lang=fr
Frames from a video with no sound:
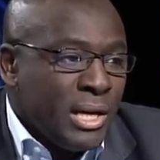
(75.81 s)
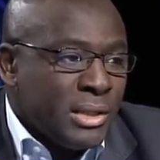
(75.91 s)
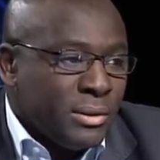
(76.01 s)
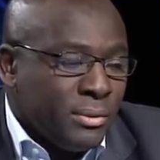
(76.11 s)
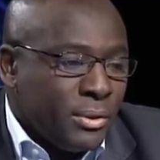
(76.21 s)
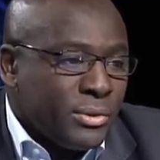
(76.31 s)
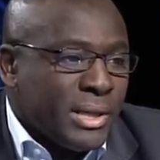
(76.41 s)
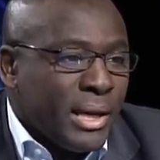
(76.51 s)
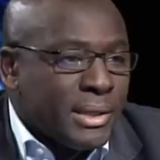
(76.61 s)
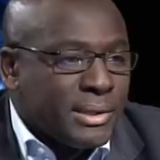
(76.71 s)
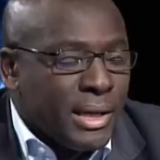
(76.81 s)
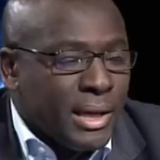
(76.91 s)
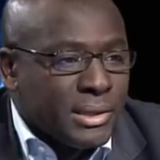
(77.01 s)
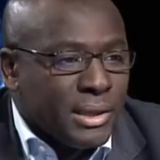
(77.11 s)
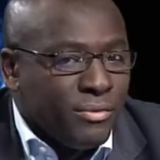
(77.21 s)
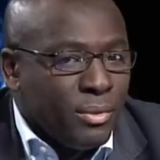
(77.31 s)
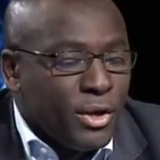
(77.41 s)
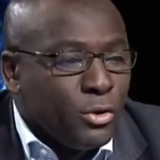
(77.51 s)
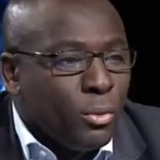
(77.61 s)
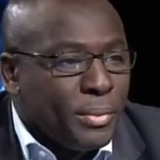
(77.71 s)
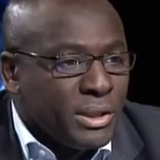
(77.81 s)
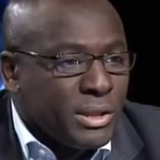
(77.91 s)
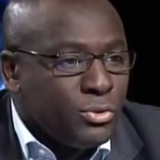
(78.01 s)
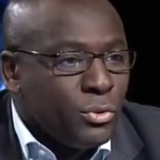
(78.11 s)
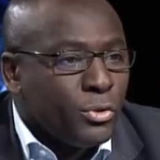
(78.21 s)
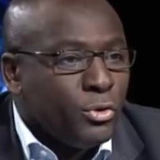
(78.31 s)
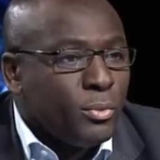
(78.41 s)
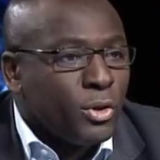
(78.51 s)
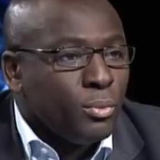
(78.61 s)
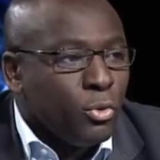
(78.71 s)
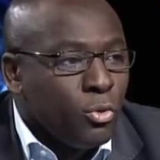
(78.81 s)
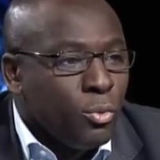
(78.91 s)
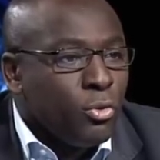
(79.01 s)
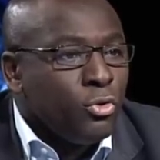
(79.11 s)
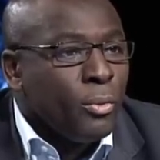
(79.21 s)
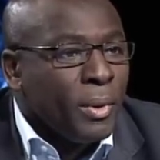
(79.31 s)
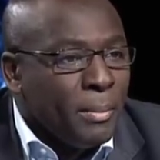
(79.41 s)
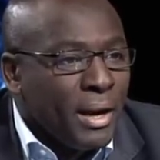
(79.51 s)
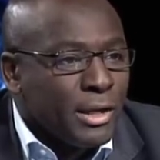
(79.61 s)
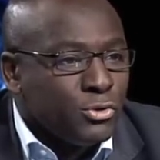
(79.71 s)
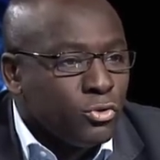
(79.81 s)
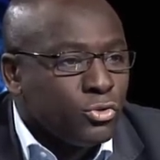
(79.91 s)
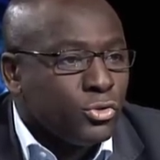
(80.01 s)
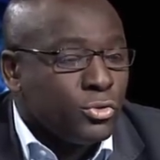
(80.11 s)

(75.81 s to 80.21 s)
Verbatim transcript: C'est vrai que c'est vraiment une compétition qui demande beaucoup, beaucoup de préparation